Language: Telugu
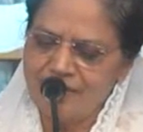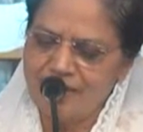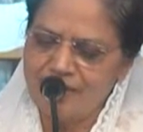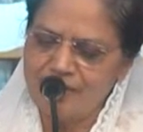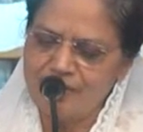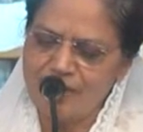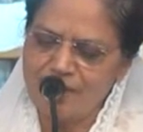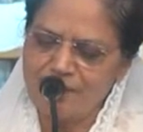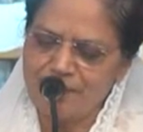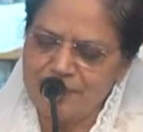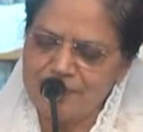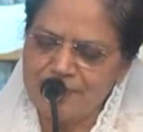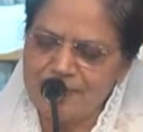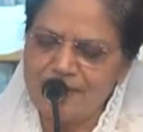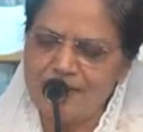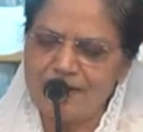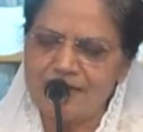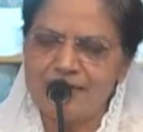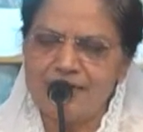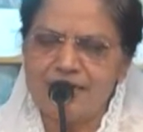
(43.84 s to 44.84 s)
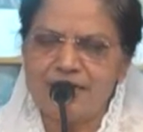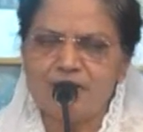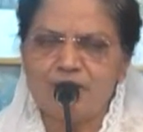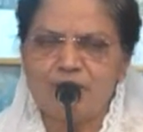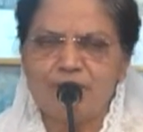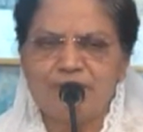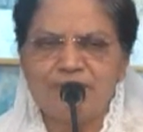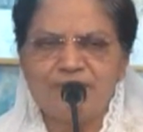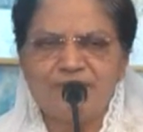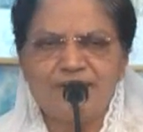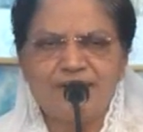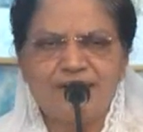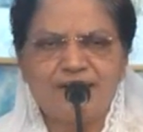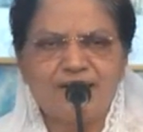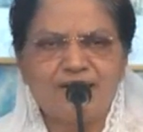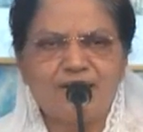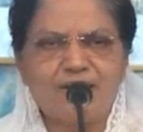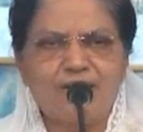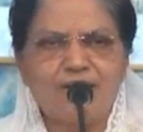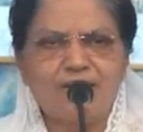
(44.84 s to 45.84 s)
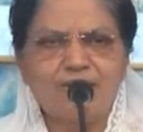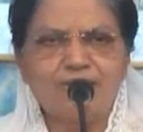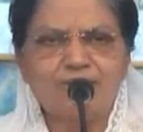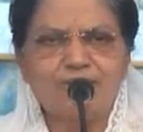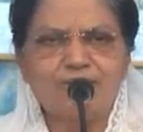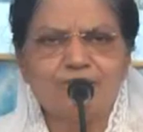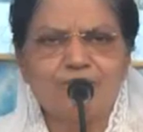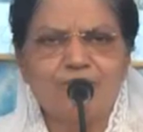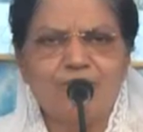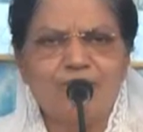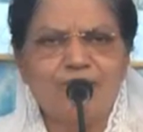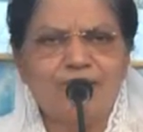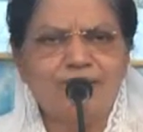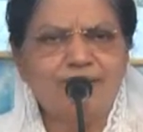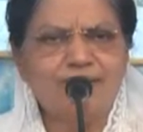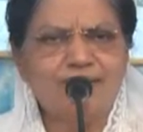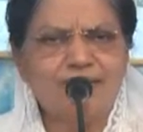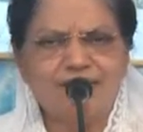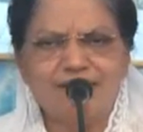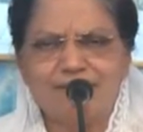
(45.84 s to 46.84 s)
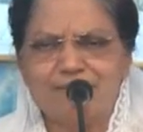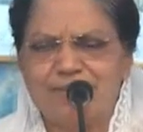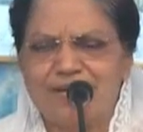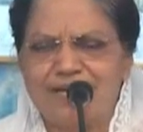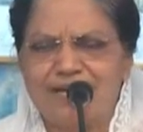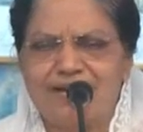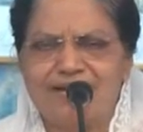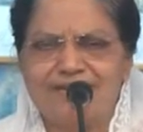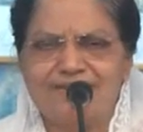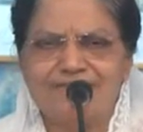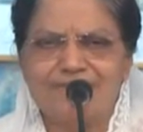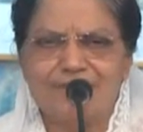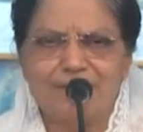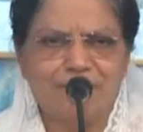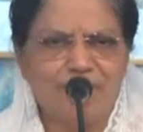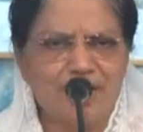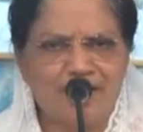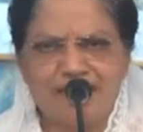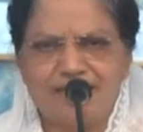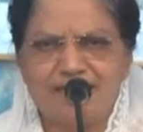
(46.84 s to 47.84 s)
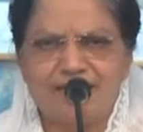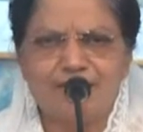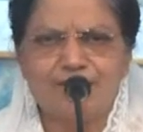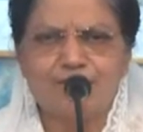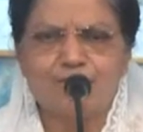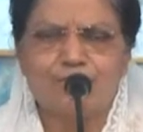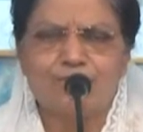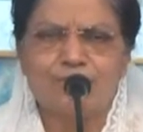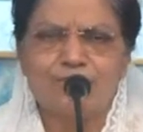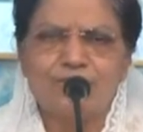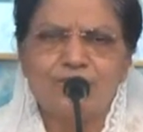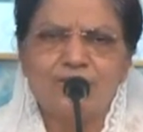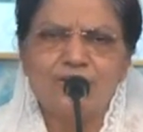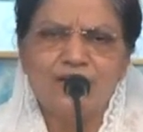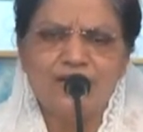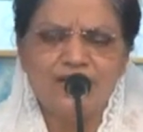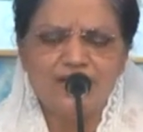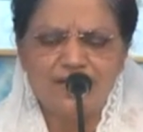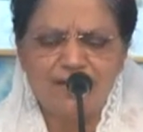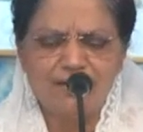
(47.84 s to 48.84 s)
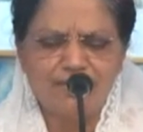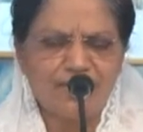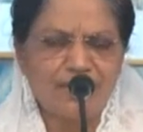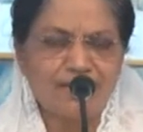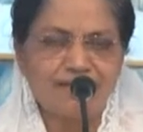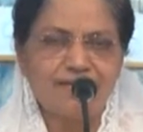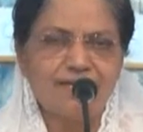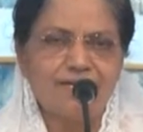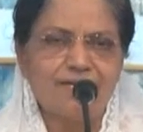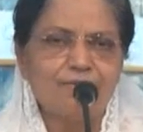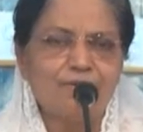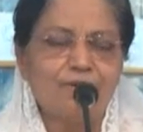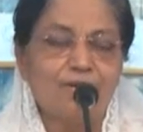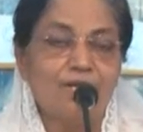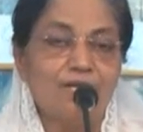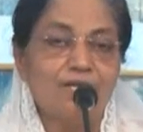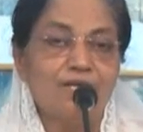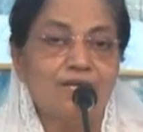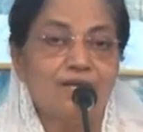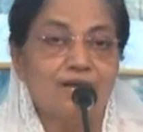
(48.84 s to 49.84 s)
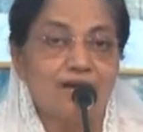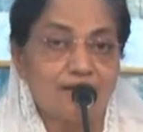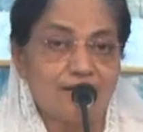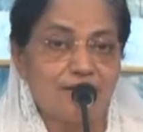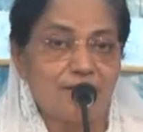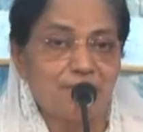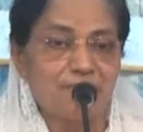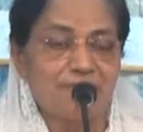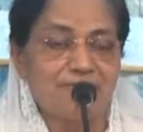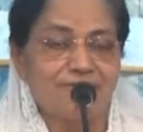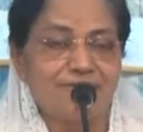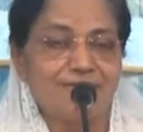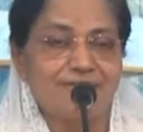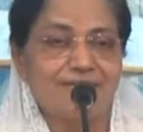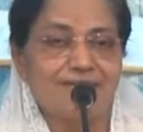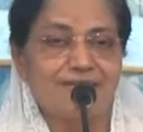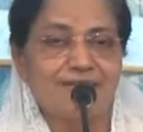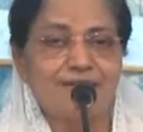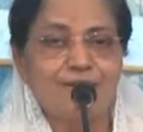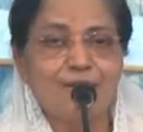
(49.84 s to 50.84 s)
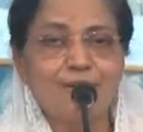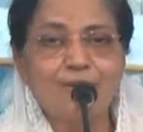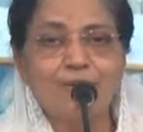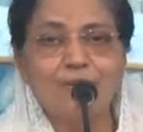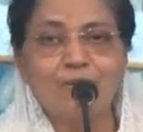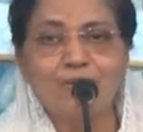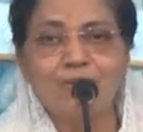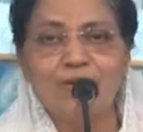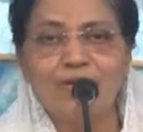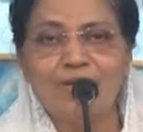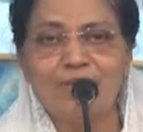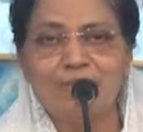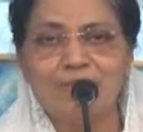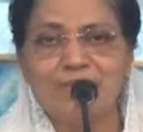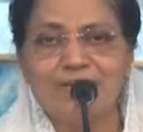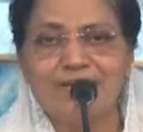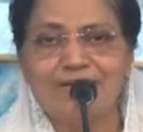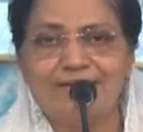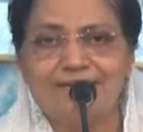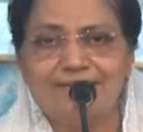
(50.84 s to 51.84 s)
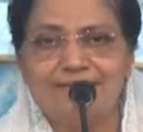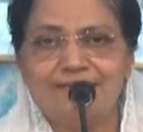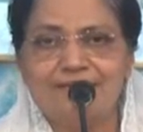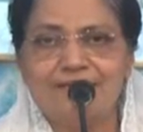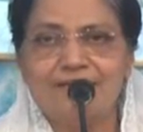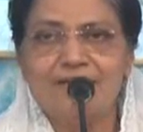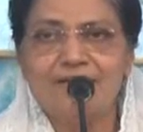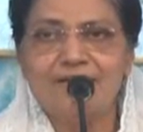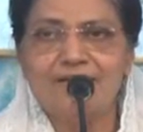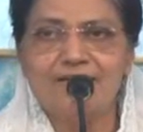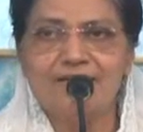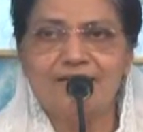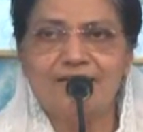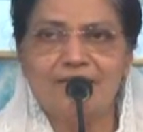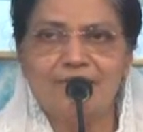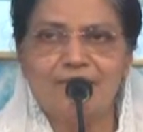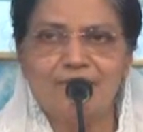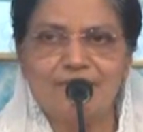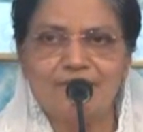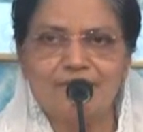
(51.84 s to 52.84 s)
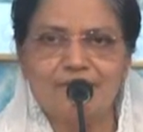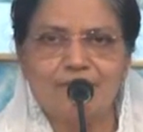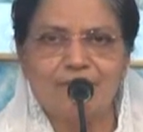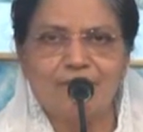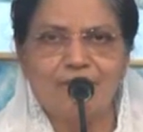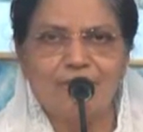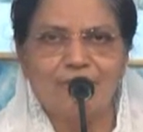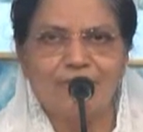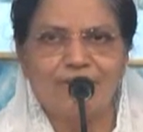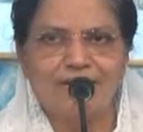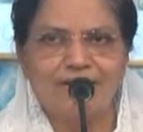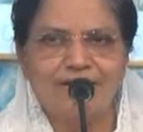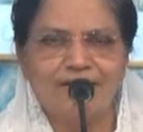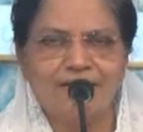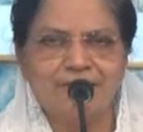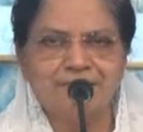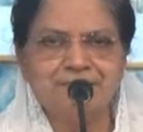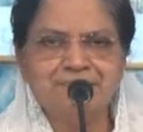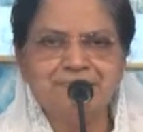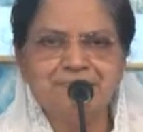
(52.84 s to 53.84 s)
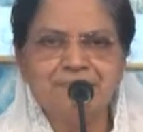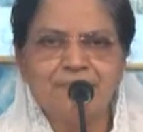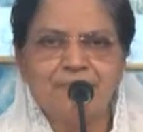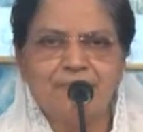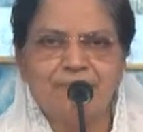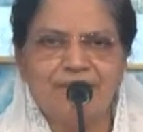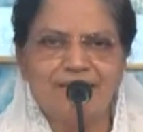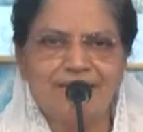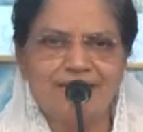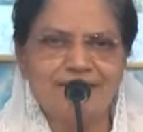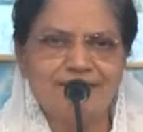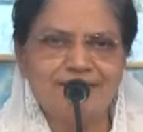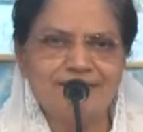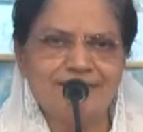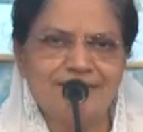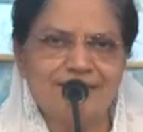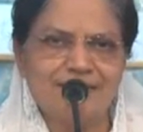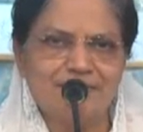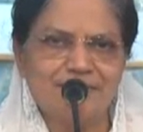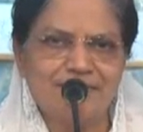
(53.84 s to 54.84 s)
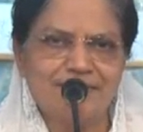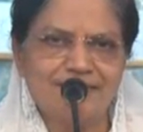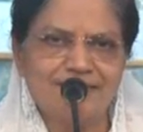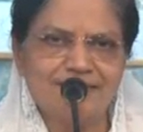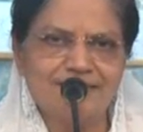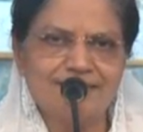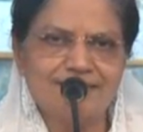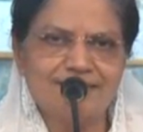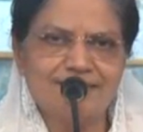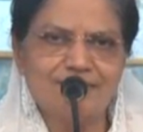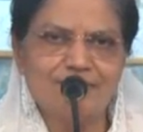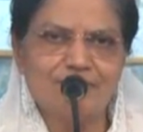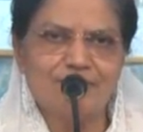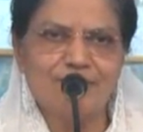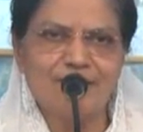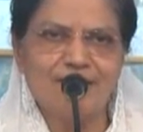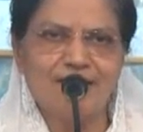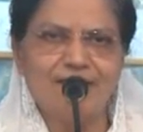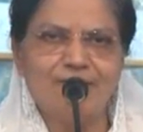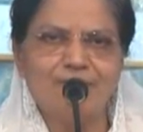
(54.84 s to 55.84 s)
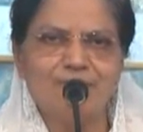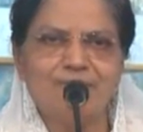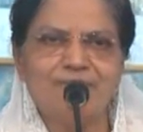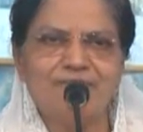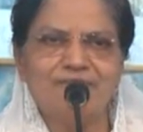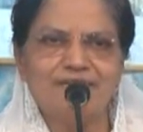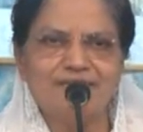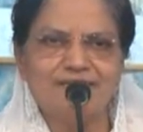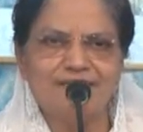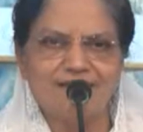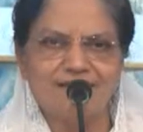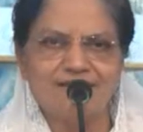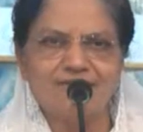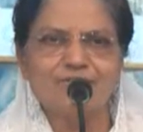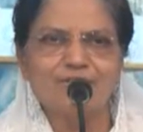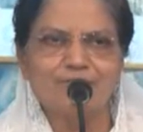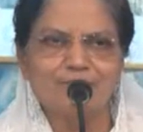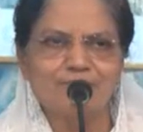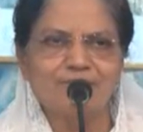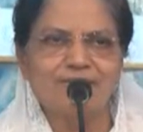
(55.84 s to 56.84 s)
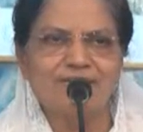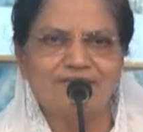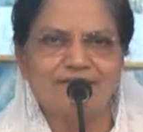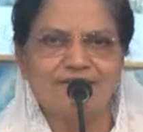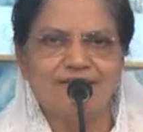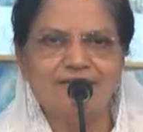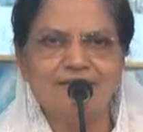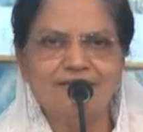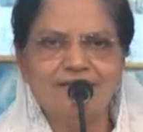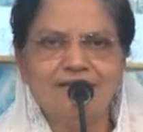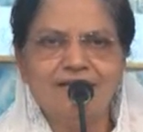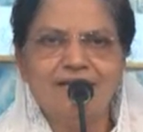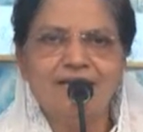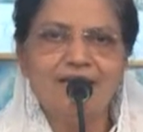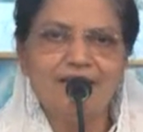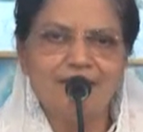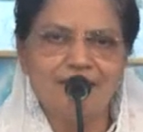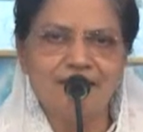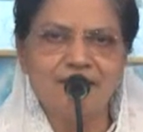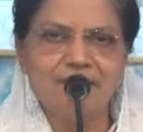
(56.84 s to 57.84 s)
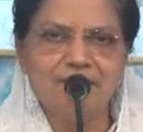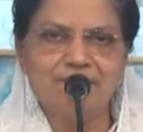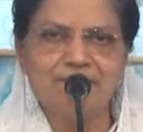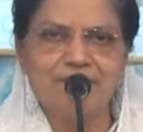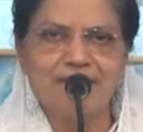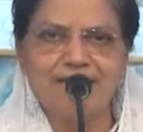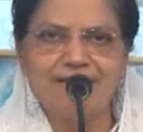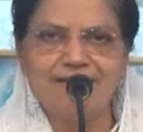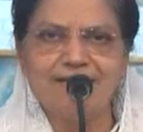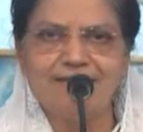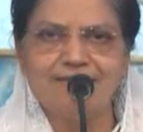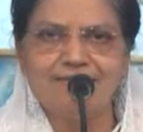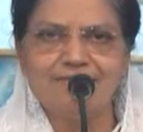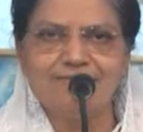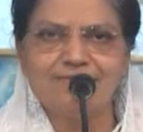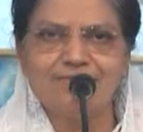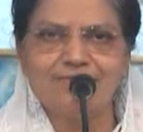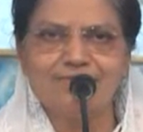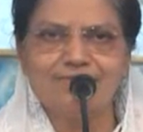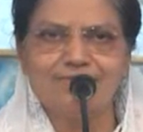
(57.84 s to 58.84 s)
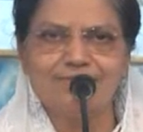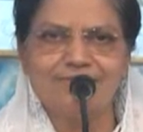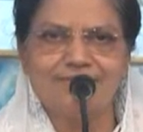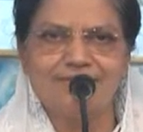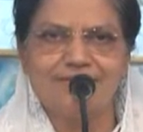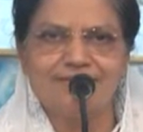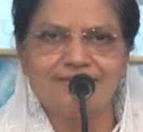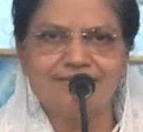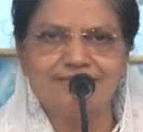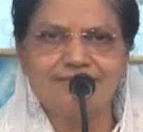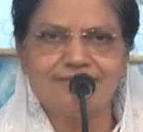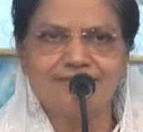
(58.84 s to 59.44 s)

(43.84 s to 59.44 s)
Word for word: నేను నా పితరుల కంటే గొప్పవాడని కాను లా టేక్ మై లైఫ్ నా ప్రాణం తీసుకో ఇక నేను బ్రతకను అంటున్నాడు ఈ అగ్ని ప్రవక్త కృంగిపోయినాడు ఎందుకంటే ఎజబేలు రాణి బెదిరించిందన్నమాట నువ్వు భయలు ప్రవక్తలను చంపుతావా ఇక నీ పని నేను చూసుకుంటా